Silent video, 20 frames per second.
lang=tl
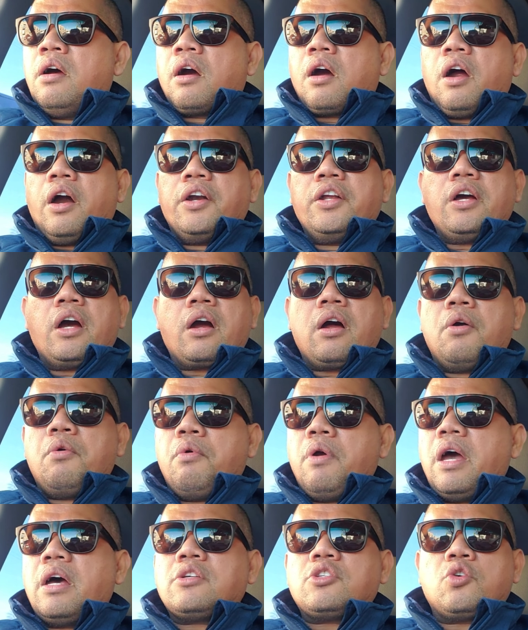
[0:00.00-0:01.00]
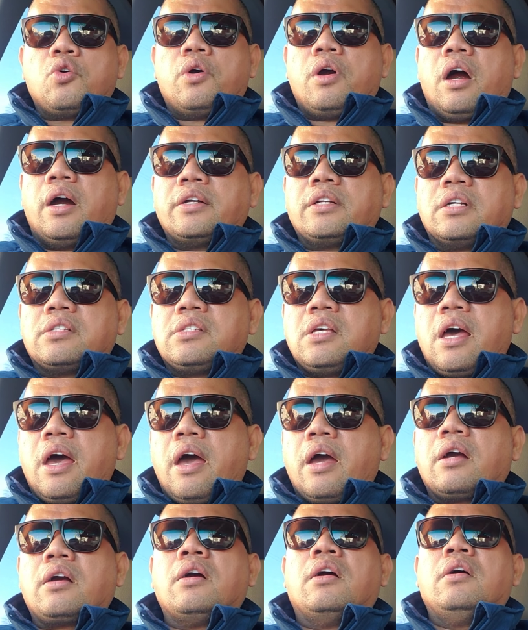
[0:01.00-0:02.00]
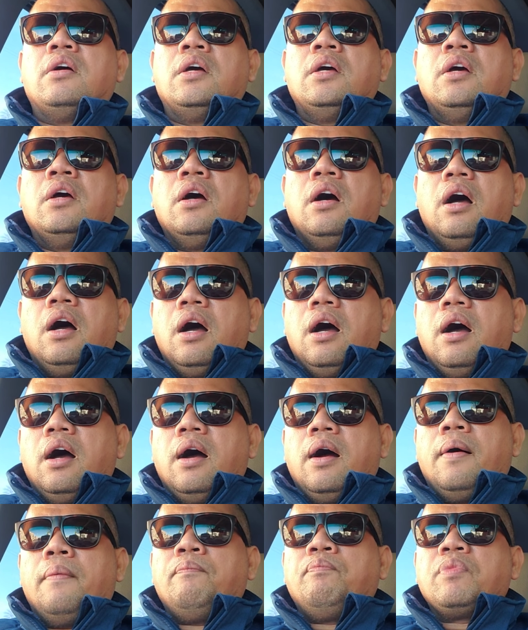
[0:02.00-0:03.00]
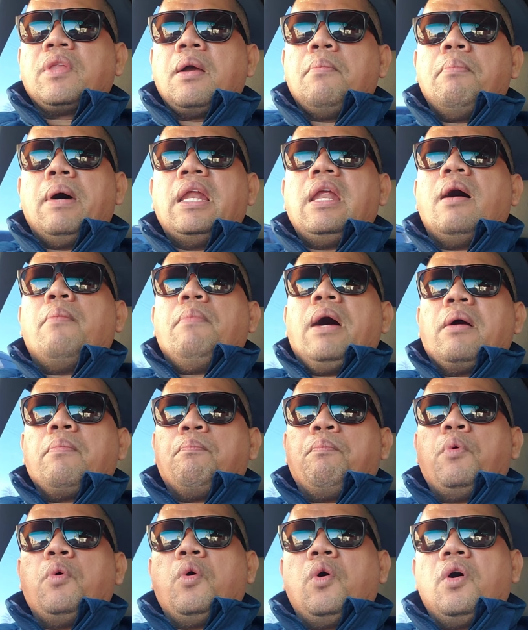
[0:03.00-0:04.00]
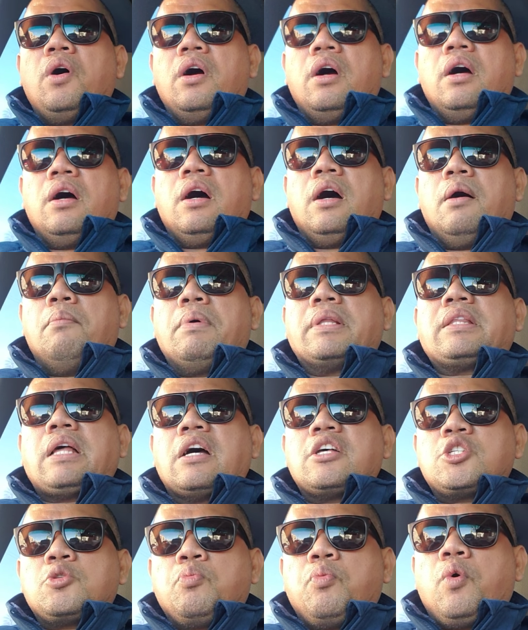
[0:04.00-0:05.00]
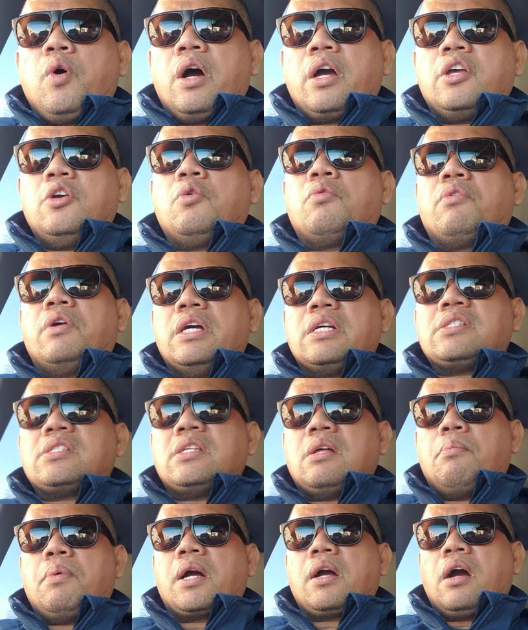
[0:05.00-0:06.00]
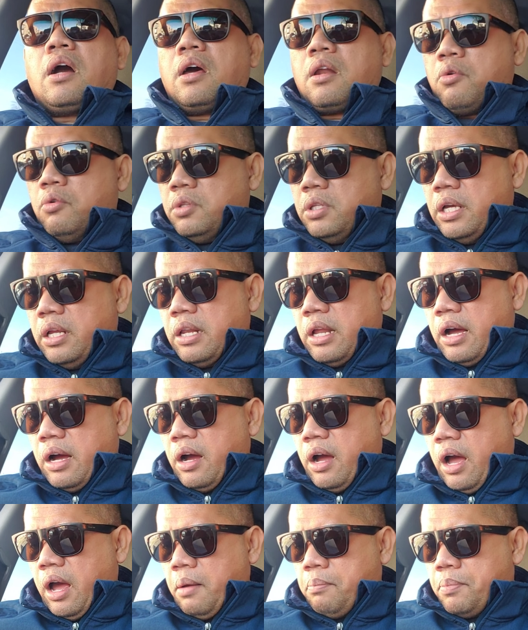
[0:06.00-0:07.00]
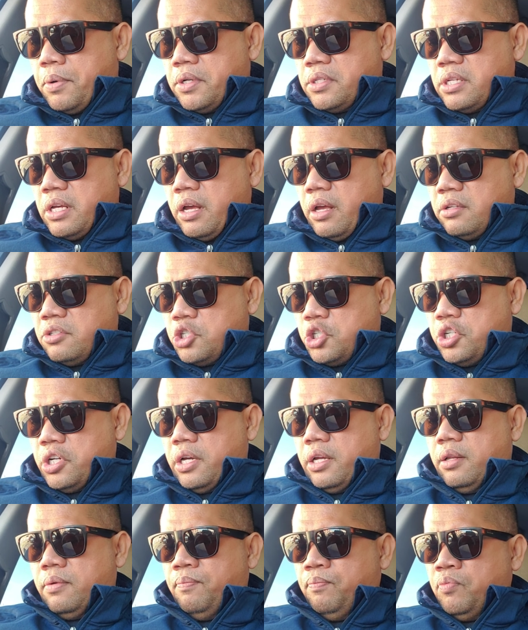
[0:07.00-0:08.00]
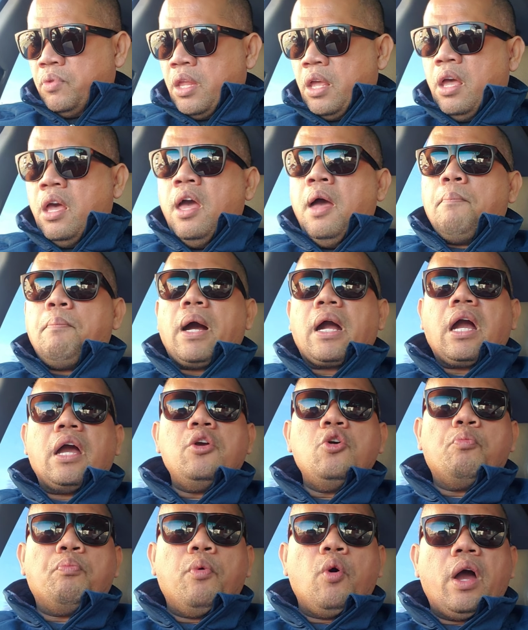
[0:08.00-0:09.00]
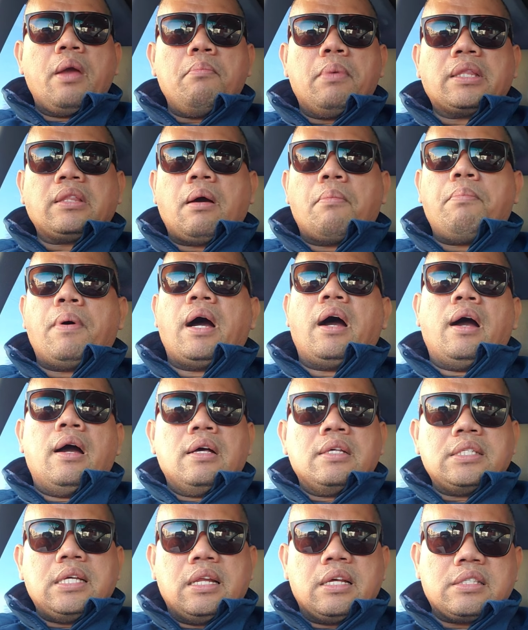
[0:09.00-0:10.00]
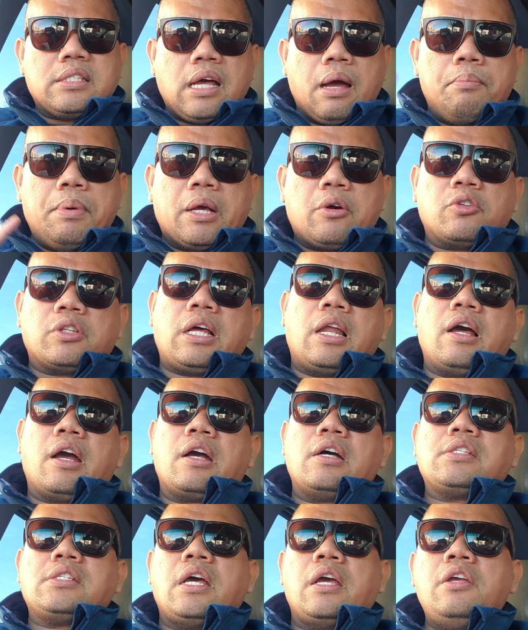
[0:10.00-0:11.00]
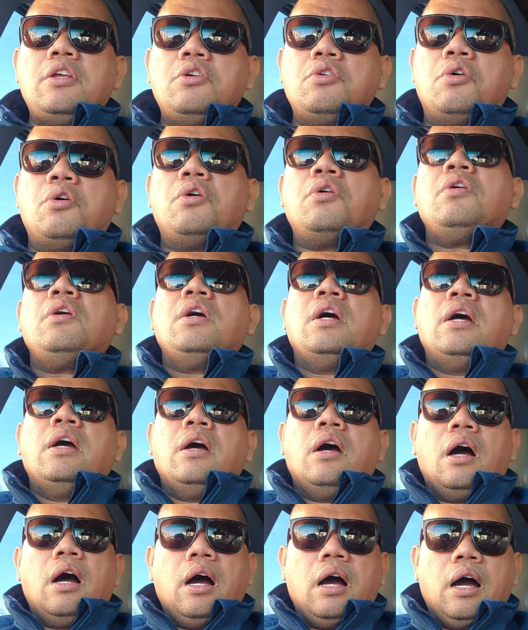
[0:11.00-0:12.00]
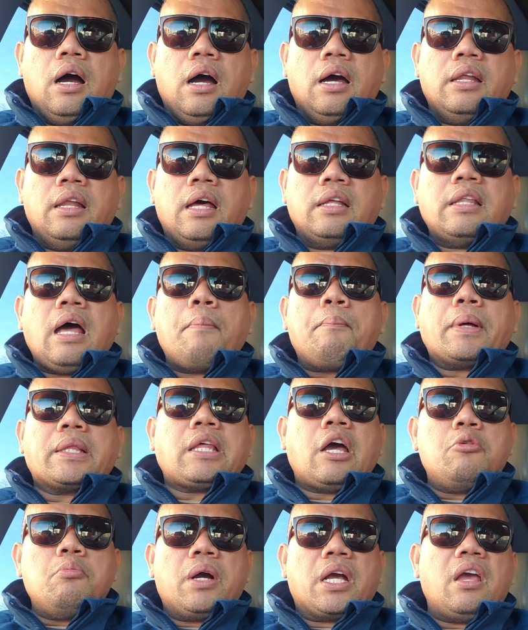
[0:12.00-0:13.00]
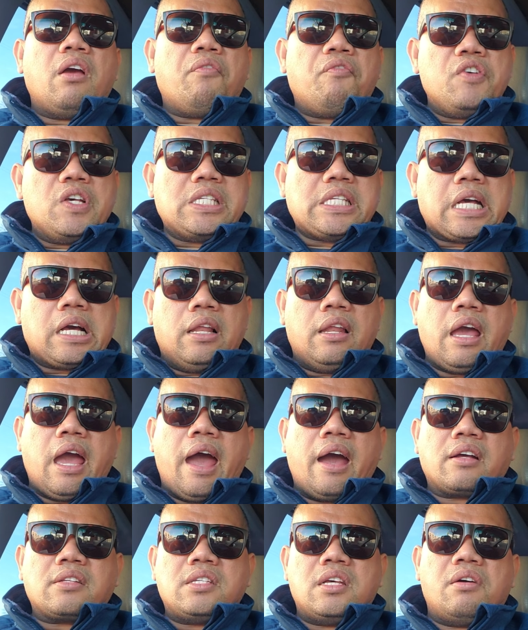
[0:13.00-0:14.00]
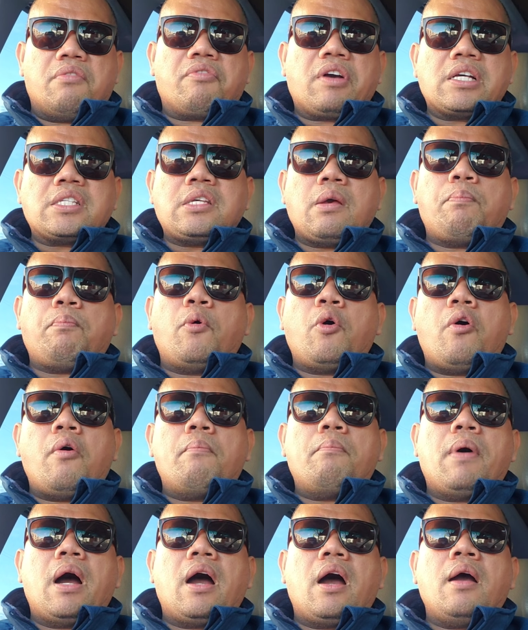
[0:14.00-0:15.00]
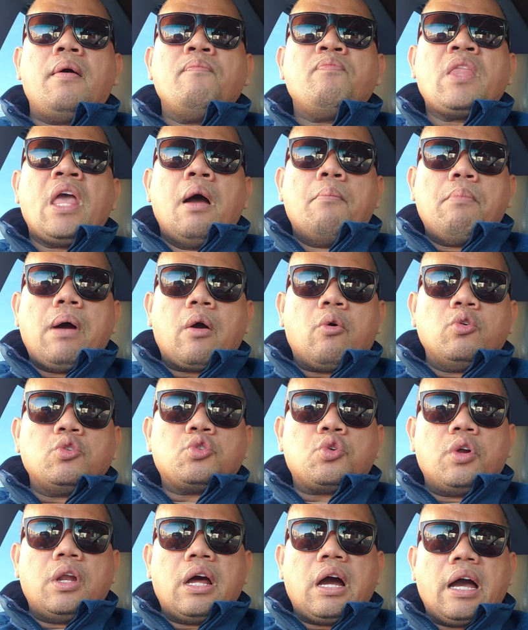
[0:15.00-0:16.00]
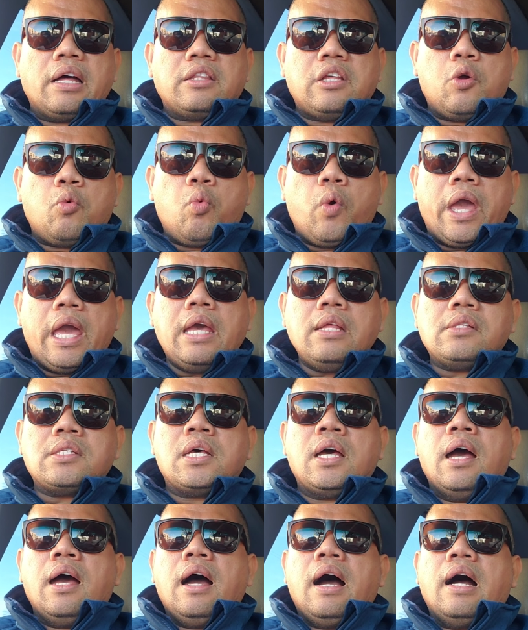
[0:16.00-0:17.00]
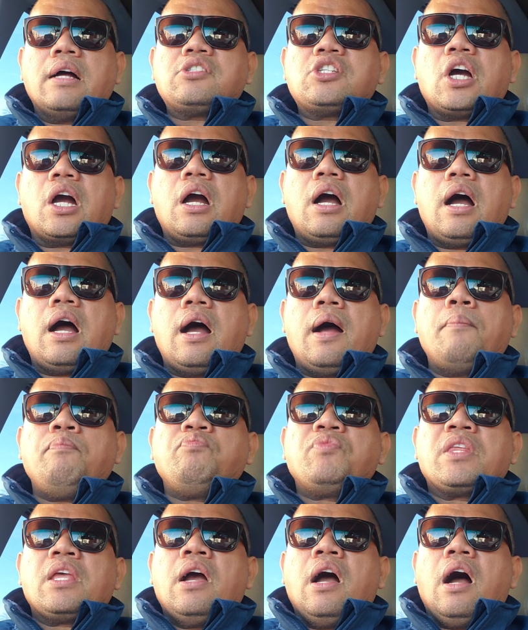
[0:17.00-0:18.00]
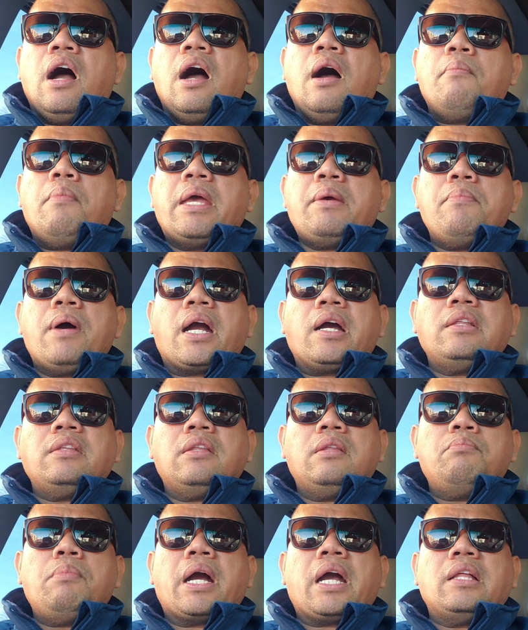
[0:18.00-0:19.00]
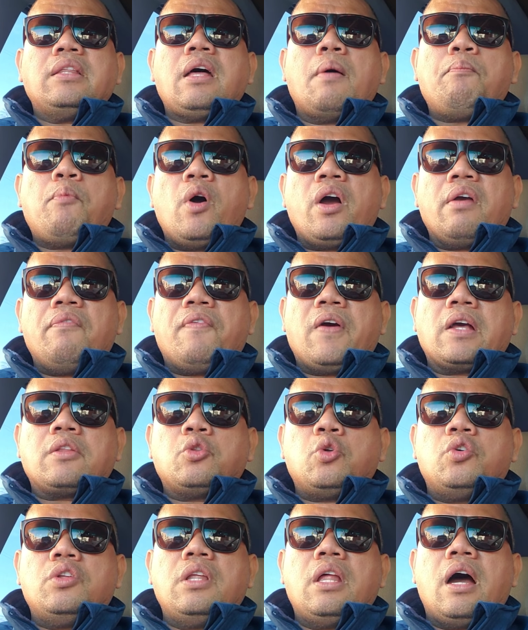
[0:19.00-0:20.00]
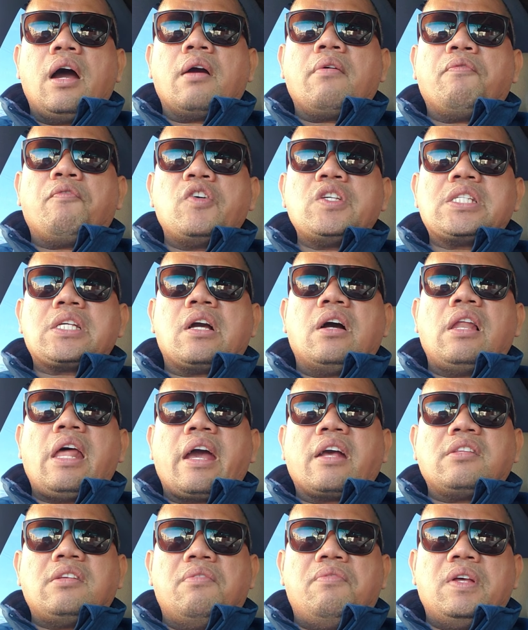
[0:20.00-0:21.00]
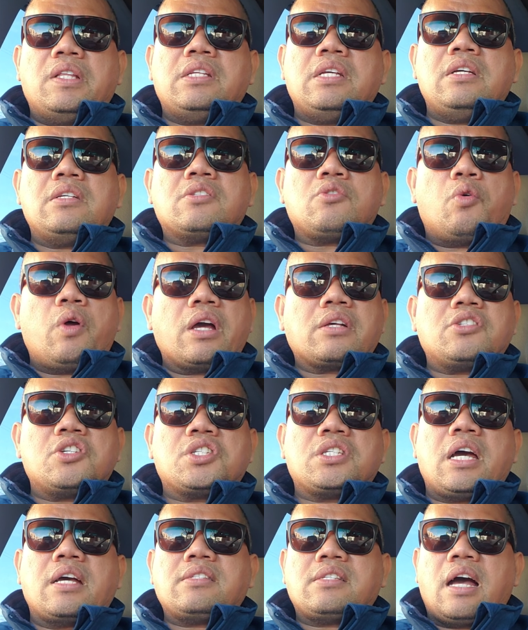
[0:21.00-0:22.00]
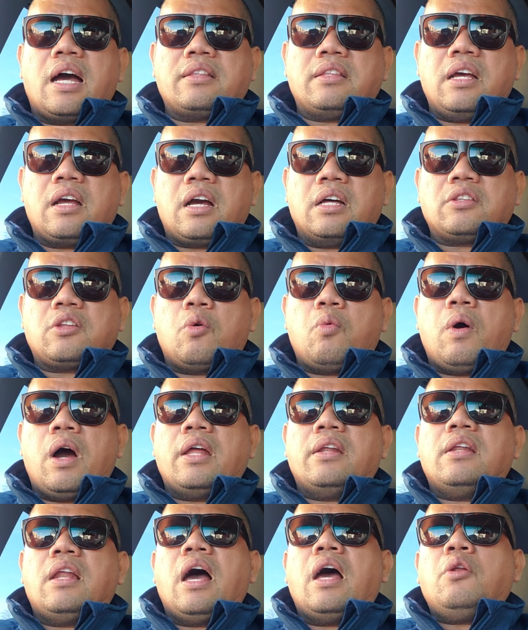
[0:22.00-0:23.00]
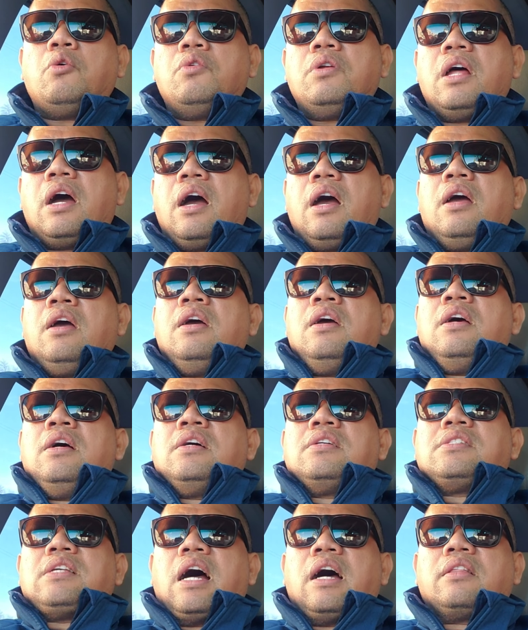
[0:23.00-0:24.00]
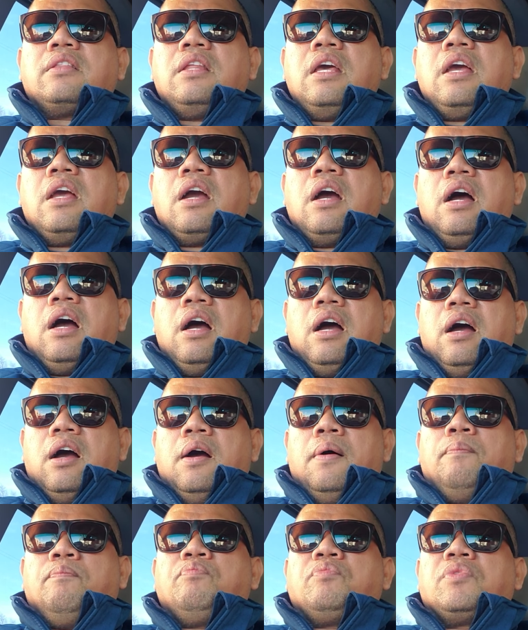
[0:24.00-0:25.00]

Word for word: cardiac arrest or heart attack, uh, malamang po uh, mataas po ang yung risk na magkakaroon din ng hypertension. Pag kayo po ay mataba, sinasabi ko talaga sa inyo uh, na dapat tayo maging physically active kasi po ma makontrol ang ating weight at saka uh, may maganda, maganda po ang epekto ng physical activities or exercise sa ating katawan lalo na sa ating uh,